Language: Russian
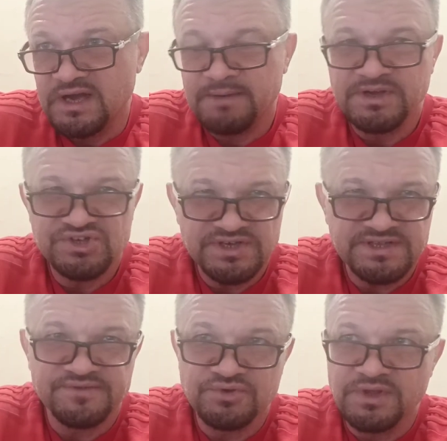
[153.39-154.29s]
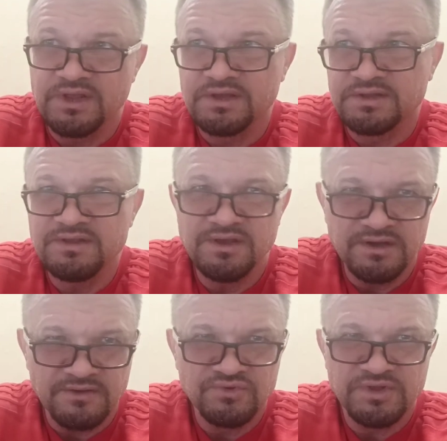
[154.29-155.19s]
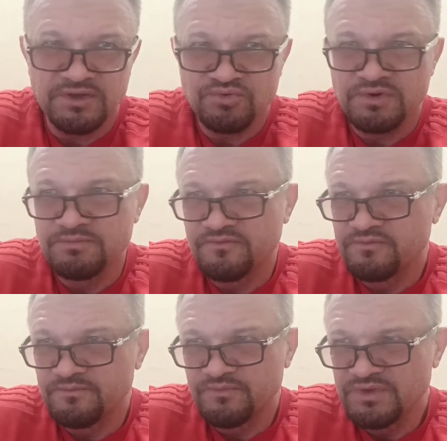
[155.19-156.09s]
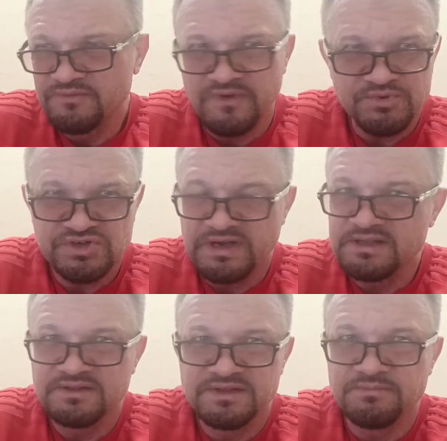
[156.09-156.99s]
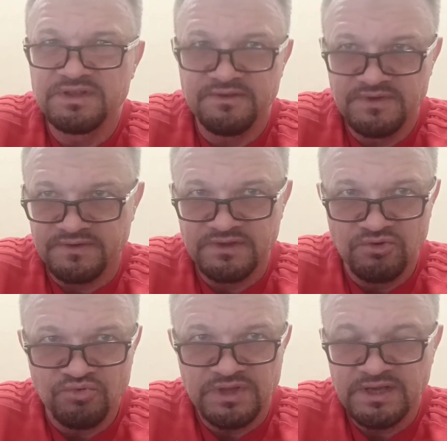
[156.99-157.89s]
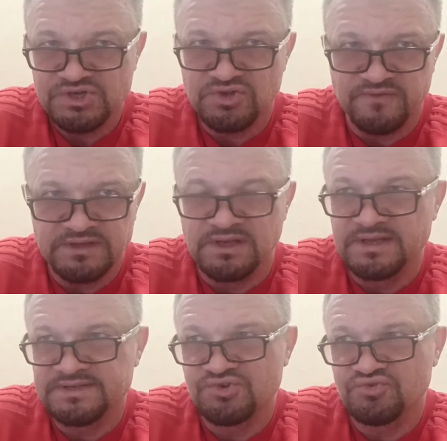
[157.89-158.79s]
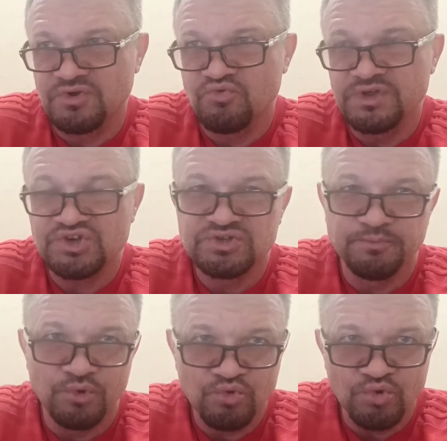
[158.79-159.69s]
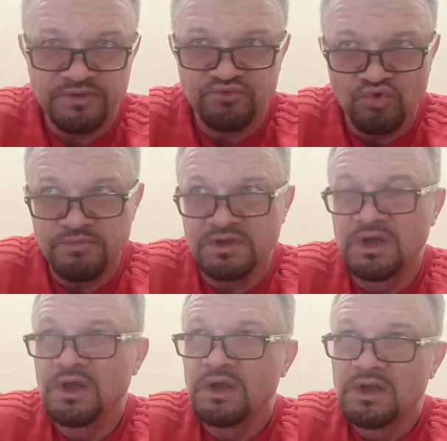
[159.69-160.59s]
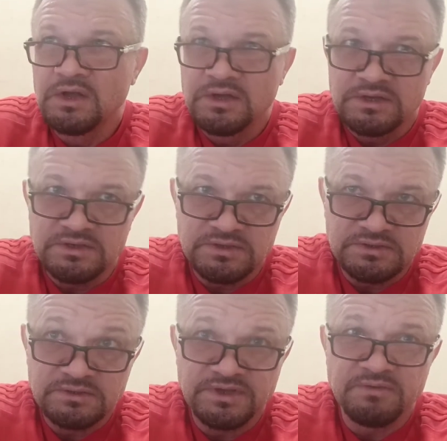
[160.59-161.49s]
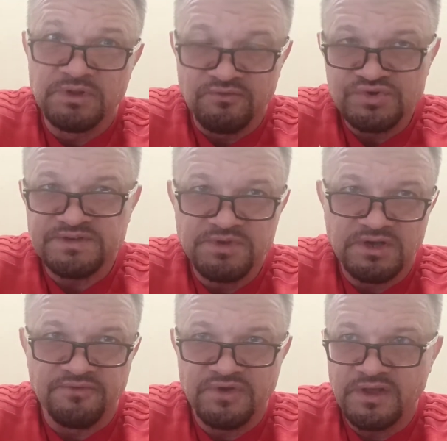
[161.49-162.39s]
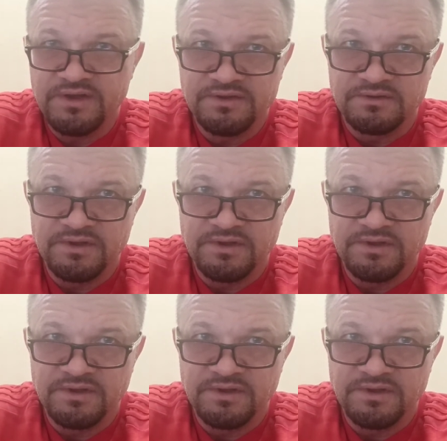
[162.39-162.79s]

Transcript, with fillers: А Манчестер все-таки это негр, вот которым им вообще они демотивированные люди. Я жил в Англии, я знаю, что такое. Я жил полгода в доме, э, где было 8 негров и я один.